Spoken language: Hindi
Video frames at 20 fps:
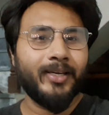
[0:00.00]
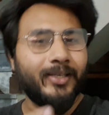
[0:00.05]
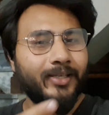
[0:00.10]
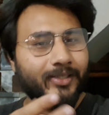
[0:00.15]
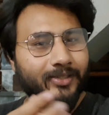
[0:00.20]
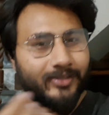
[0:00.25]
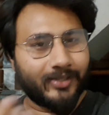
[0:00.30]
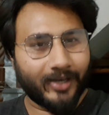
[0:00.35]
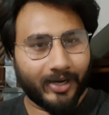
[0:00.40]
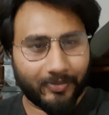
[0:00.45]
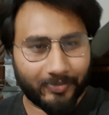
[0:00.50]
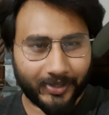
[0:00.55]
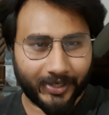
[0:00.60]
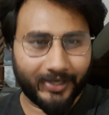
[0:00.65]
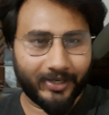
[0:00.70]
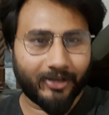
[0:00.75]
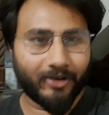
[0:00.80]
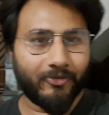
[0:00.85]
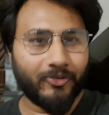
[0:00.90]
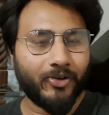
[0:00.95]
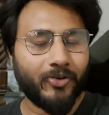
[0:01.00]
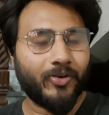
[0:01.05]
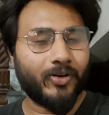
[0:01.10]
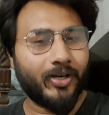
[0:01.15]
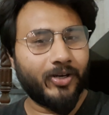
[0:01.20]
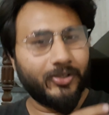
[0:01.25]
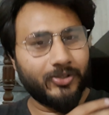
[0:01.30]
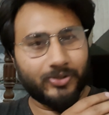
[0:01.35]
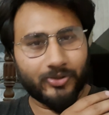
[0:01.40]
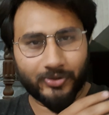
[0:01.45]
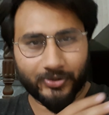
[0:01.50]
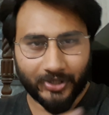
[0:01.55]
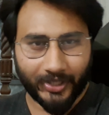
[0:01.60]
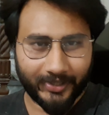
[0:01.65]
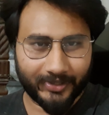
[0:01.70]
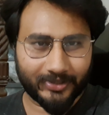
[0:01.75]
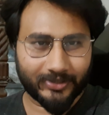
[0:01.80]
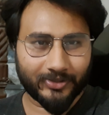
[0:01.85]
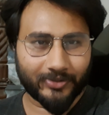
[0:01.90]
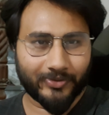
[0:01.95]
इस तरह आपका इंटरव्यू होगा और जो
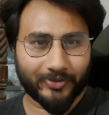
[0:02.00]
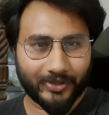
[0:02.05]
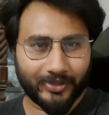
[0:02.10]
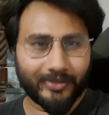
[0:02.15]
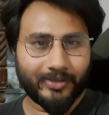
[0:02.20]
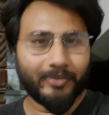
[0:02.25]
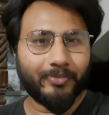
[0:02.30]
सारी चीज़ें होंगी